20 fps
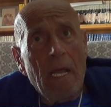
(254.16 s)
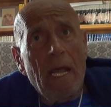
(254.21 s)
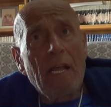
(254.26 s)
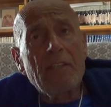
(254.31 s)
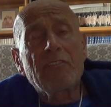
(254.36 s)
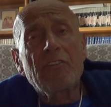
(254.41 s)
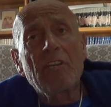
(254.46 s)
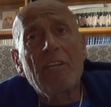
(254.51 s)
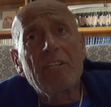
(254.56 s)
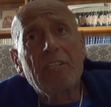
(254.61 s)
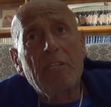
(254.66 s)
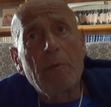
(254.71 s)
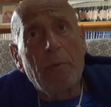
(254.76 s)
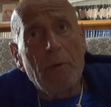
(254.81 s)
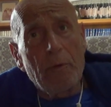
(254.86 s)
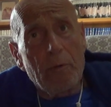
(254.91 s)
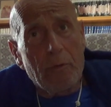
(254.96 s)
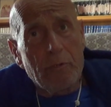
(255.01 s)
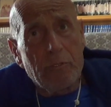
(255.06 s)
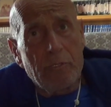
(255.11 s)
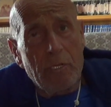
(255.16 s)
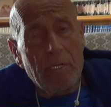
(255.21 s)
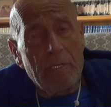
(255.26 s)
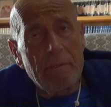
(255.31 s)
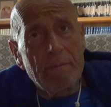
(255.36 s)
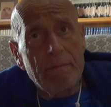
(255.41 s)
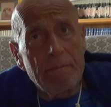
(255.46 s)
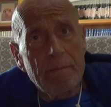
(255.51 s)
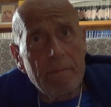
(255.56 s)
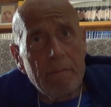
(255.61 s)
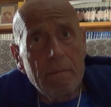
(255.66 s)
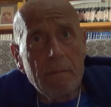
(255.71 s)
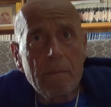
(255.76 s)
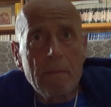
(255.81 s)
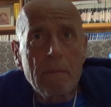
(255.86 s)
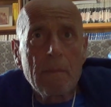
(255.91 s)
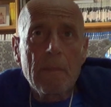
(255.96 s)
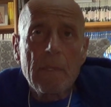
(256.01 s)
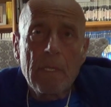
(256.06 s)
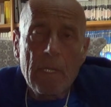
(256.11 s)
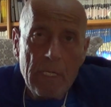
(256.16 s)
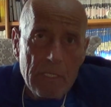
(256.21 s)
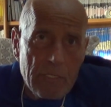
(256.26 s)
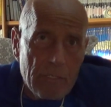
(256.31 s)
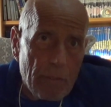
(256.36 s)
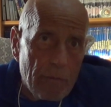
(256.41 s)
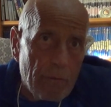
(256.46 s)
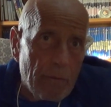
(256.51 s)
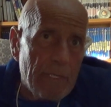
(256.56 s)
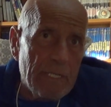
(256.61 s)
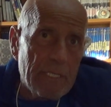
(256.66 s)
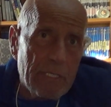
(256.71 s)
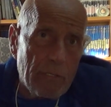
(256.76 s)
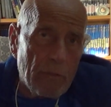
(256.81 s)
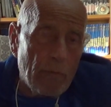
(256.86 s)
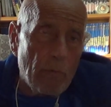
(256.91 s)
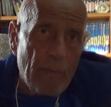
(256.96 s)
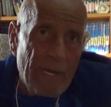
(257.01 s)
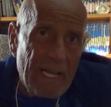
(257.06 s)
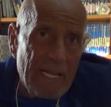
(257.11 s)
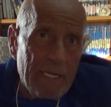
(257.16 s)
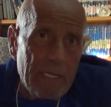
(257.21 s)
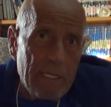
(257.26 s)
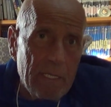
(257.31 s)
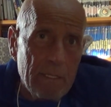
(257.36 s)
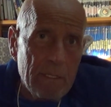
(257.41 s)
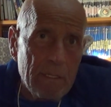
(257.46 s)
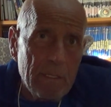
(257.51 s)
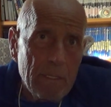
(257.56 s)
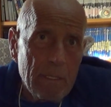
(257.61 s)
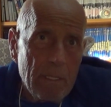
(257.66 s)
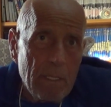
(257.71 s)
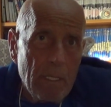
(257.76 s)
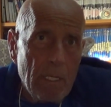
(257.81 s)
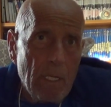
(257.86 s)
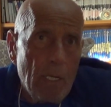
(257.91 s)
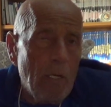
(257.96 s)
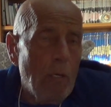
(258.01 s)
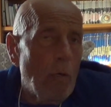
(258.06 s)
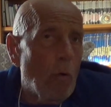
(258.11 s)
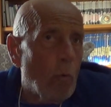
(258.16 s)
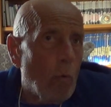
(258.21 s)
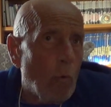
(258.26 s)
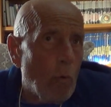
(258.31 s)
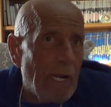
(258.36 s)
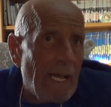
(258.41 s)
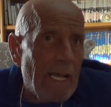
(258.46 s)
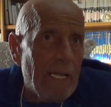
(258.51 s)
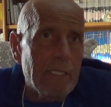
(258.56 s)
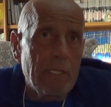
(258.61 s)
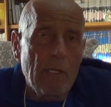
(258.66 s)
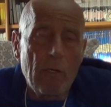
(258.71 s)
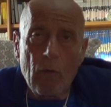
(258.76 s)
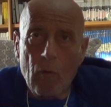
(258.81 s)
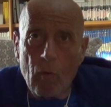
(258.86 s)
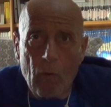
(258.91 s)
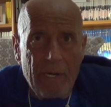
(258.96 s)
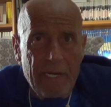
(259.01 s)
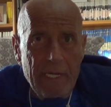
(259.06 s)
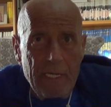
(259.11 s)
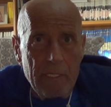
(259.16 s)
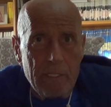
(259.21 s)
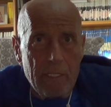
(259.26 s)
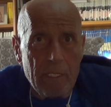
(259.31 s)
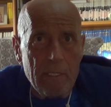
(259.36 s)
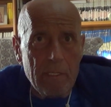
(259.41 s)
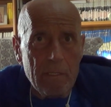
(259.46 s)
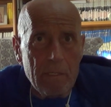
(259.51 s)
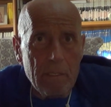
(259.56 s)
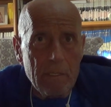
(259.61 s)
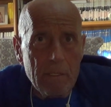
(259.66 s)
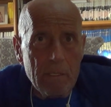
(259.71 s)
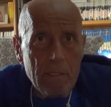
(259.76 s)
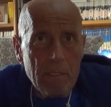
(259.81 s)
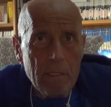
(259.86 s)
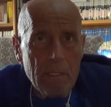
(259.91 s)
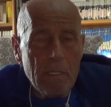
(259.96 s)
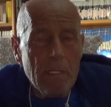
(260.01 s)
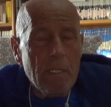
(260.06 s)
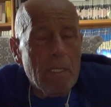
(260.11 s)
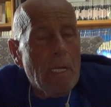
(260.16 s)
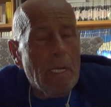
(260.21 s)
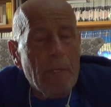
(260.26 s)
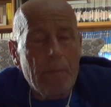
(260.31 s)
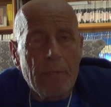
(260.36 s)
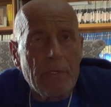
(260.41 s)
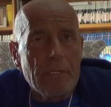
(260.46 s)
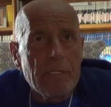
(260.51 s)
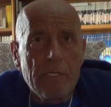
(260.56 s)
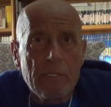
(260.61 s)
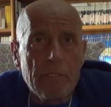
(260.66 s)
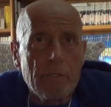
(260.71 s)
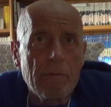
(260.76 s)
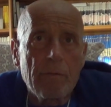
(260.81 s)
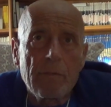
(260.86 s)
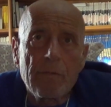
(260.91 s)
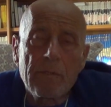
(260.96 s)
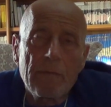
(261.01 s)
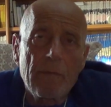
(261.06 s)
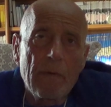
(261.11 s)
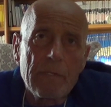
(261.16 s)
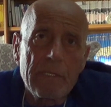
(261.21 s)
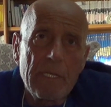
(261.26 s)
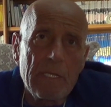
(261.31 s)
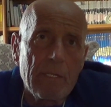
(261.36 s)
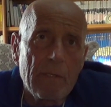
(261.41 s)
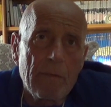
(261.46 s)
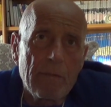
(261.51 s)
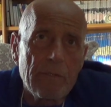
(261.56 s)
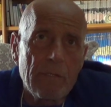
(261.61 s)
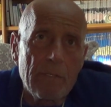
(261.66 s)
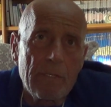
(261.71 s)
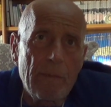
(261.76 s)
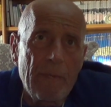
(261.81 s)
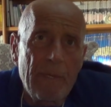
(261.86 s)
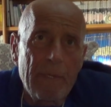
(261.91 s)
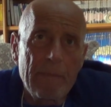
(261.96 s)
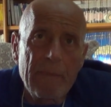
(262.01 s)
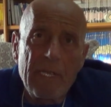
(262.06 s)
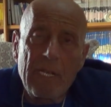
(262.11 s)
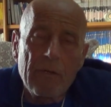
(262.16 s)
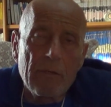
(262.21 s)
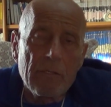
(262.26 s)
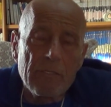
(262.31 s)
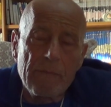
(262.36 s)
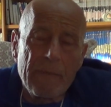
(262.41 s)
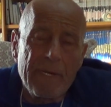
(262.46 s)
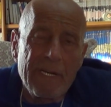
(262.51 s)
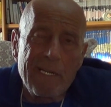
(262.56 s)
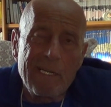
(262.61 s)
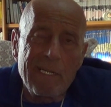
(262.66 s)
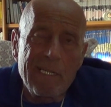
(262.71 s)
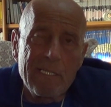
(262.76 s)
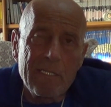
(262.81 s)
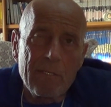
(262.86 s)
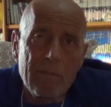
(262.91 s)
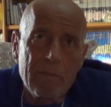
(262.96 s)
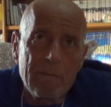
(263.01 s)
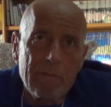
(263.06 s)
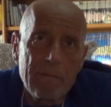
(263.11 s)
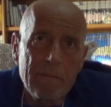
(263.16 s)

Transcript: a certi porci, che sono esseri umani, li ho curati, li ho guariti, e poi si sono rivoltate contro di me, mi hanno sbranato,